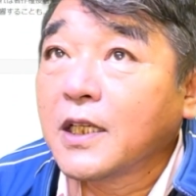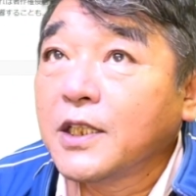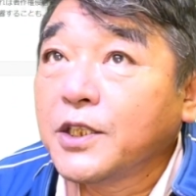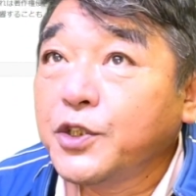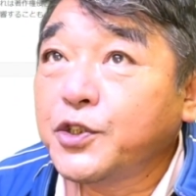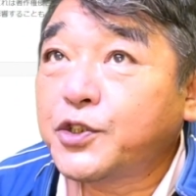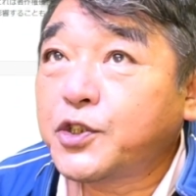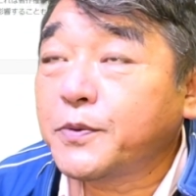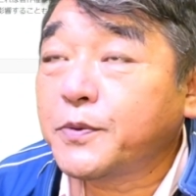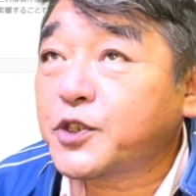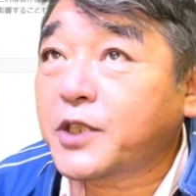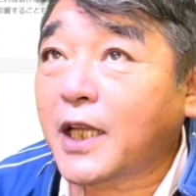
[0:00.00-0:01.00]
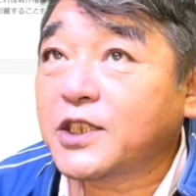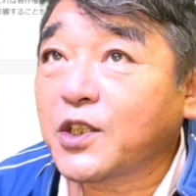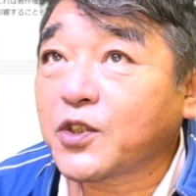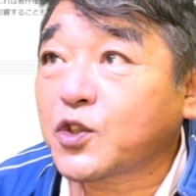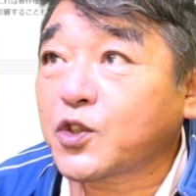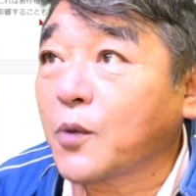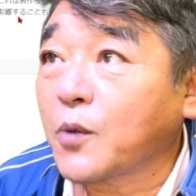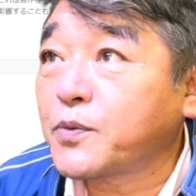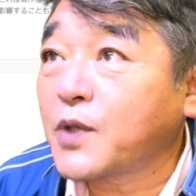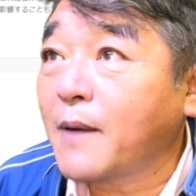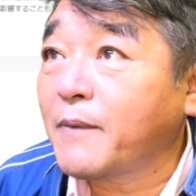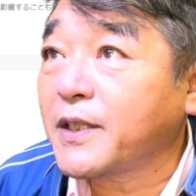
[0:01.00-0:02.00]
YouTube スタジオのトップ
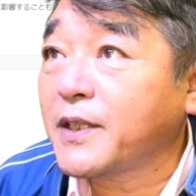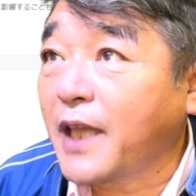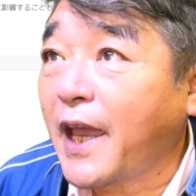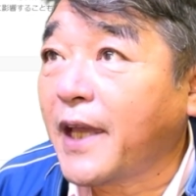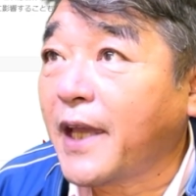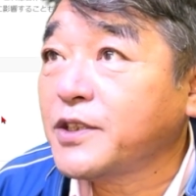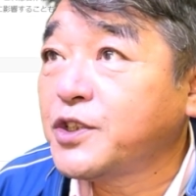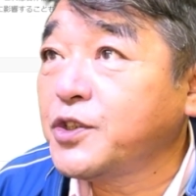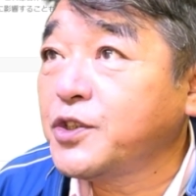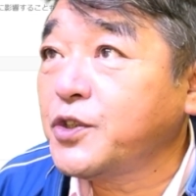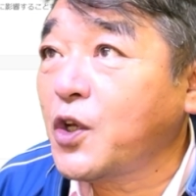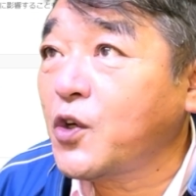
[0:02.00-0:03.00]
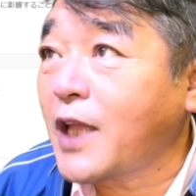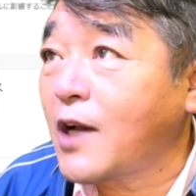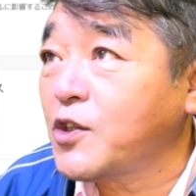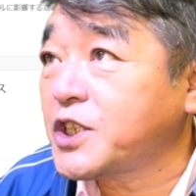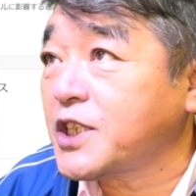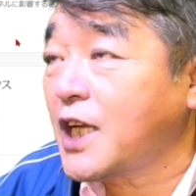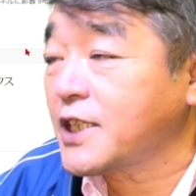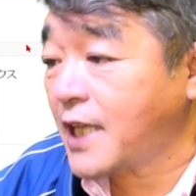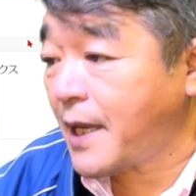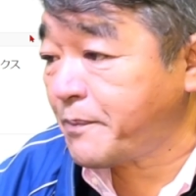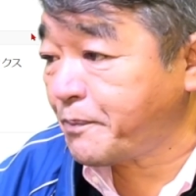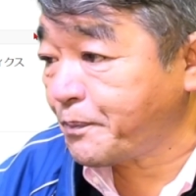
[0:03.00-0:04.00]
画面で重要なお知ら
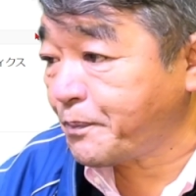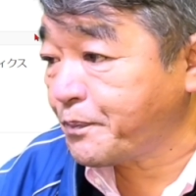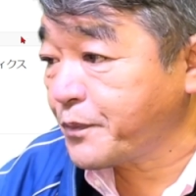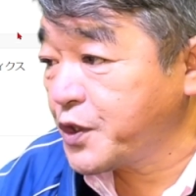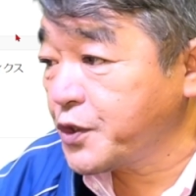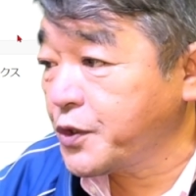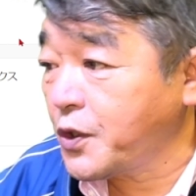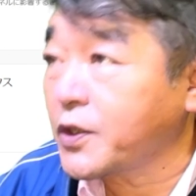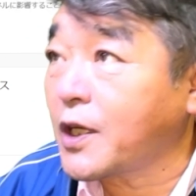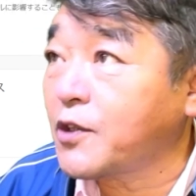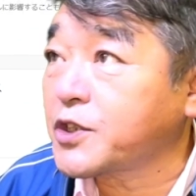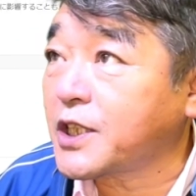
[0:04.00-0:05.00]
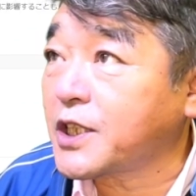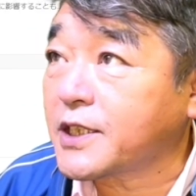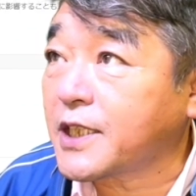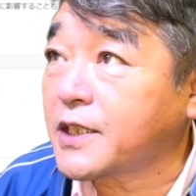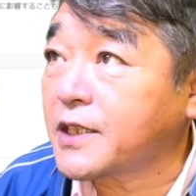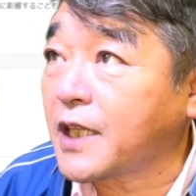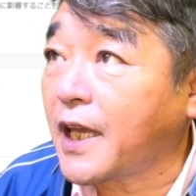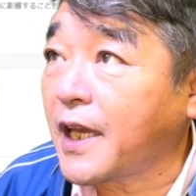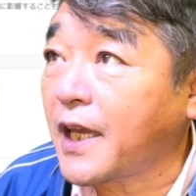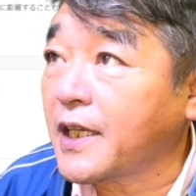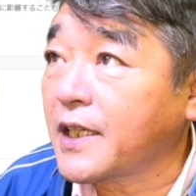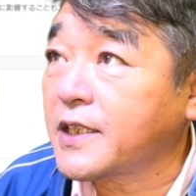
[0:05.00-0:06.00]
せっ
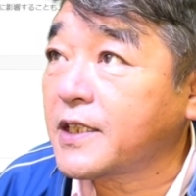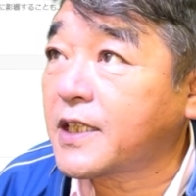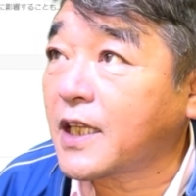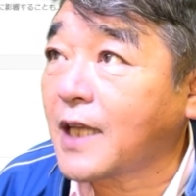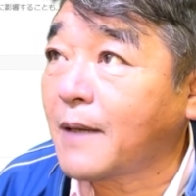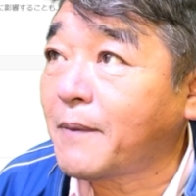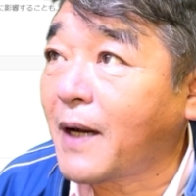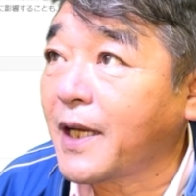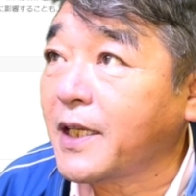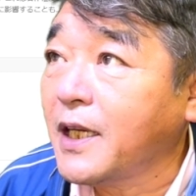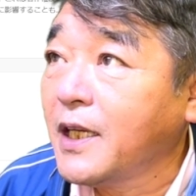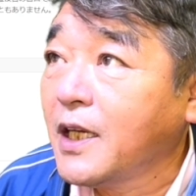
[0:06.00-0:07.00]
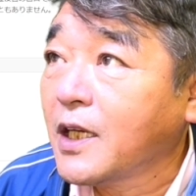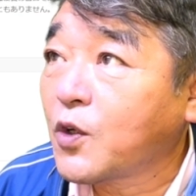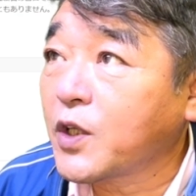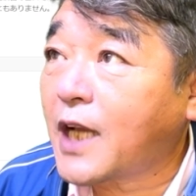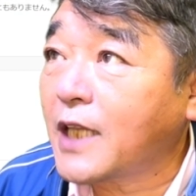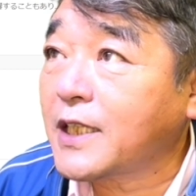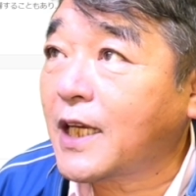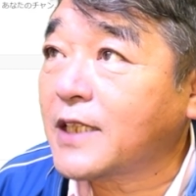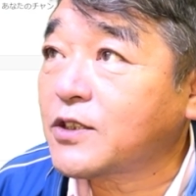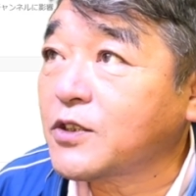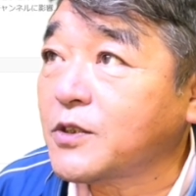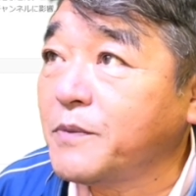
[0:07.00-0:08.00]
て来てた場合、これ必
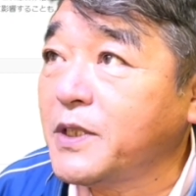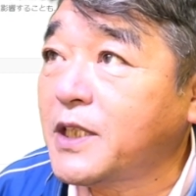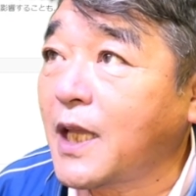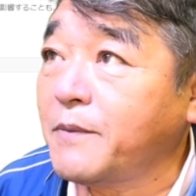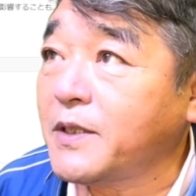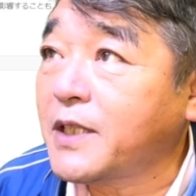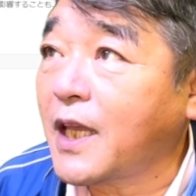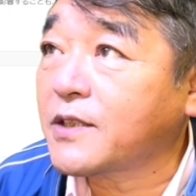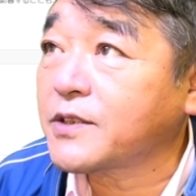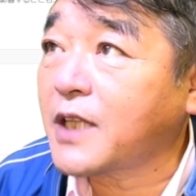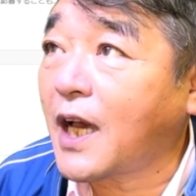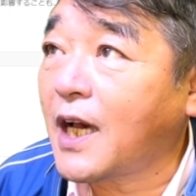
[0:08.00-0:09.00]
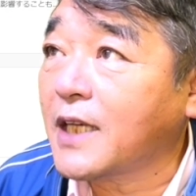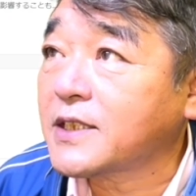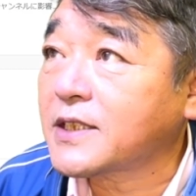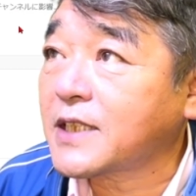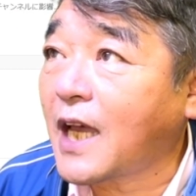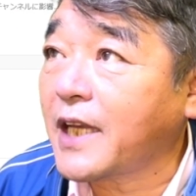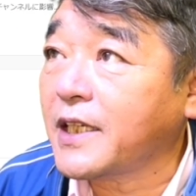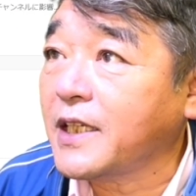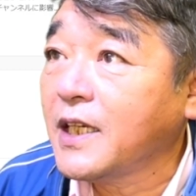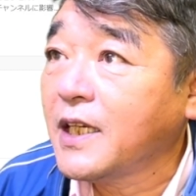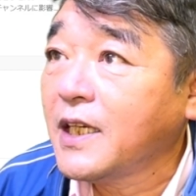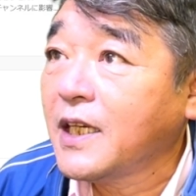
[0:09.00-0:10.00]
ず見てみてください。
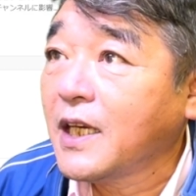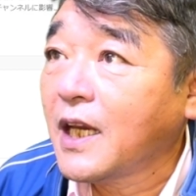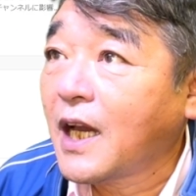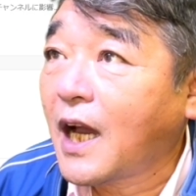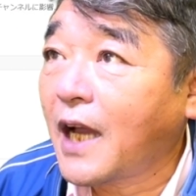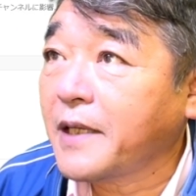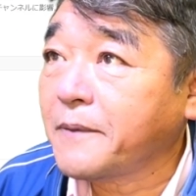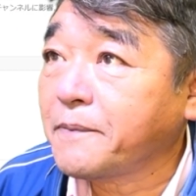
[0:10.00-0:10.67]
はい。